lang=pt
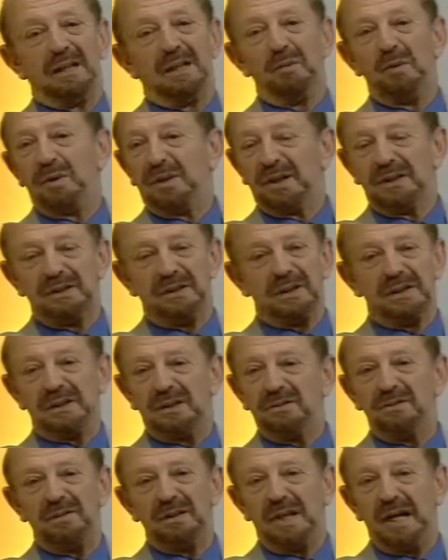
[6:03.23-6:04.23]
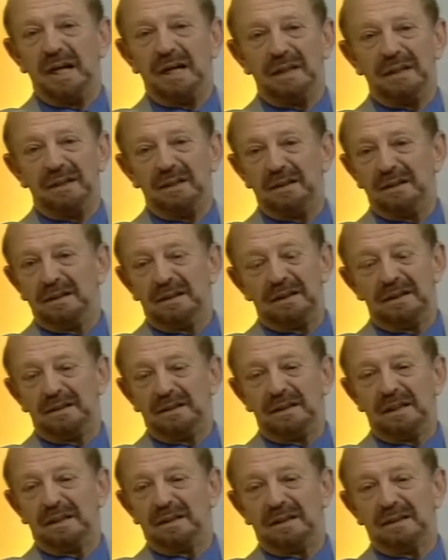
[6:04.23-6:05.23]
a democratização do Iraque,
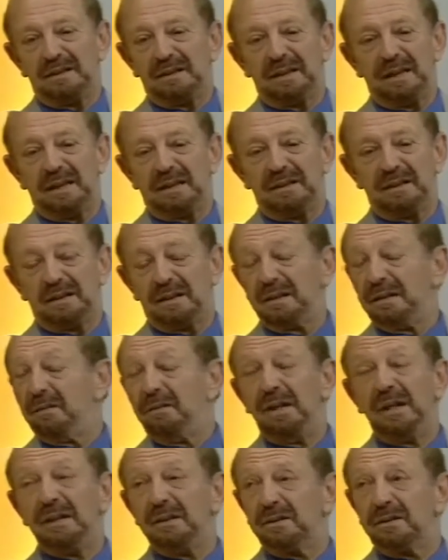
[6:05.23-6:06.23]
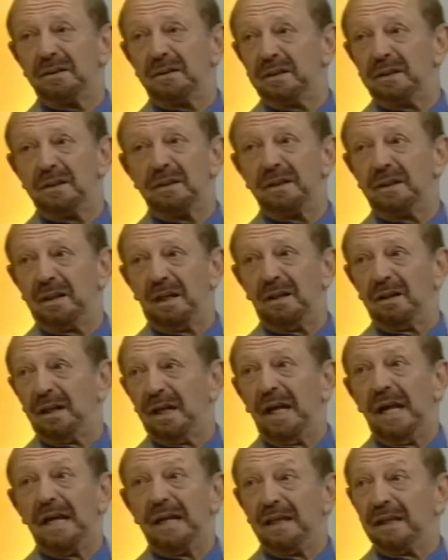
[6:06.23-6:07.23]
etc, etc. Não é isso que está que,
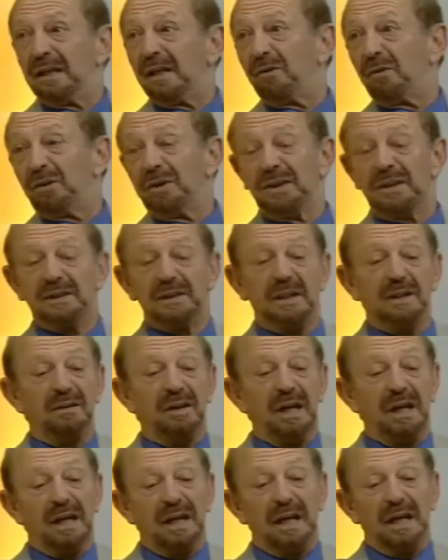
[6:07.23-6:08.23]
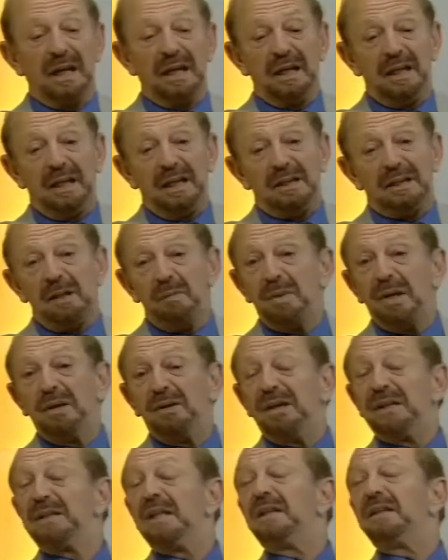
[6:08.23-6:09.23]
é, que tá acontecendo e também
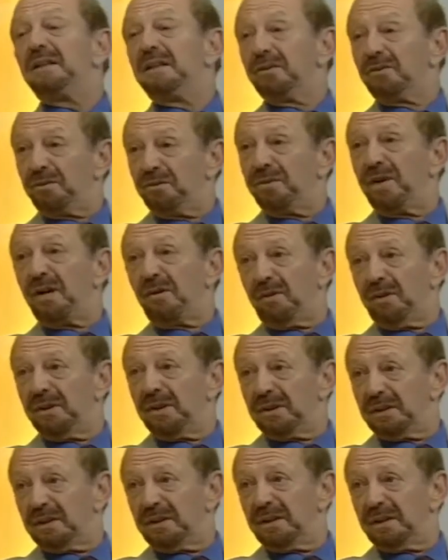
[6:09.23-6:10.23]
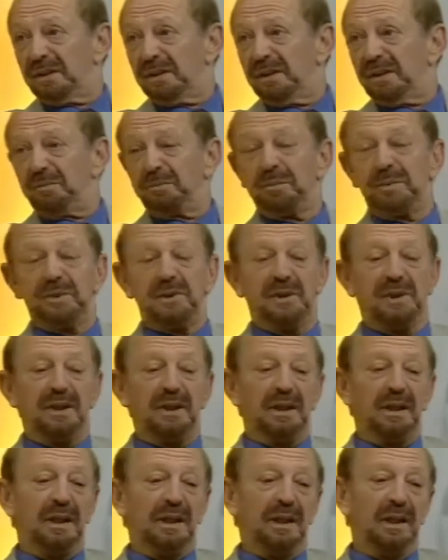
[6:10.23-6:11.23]
não é certo que isso vá acontecer, né?
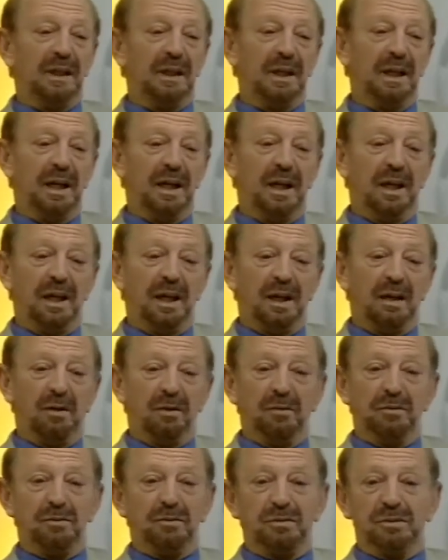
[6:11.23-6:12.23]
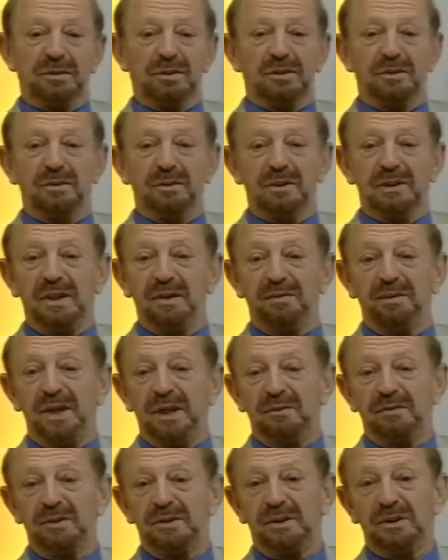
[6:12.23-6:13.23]
porque um dos, dos,
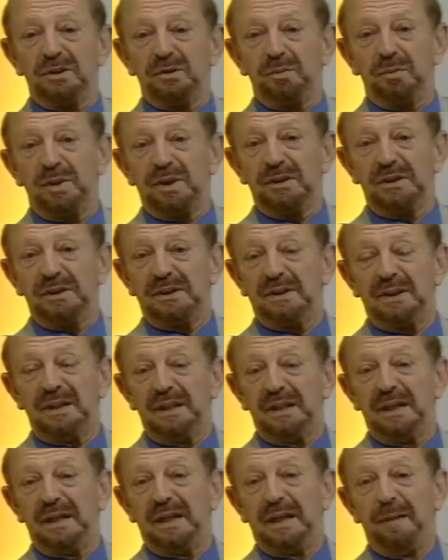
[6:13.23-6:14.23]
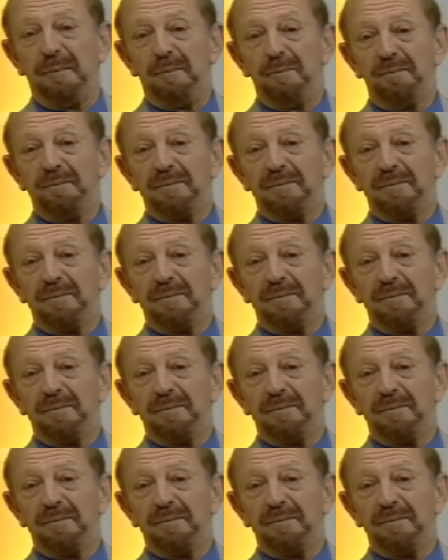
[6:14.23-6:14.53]
efeitos disso pode ser,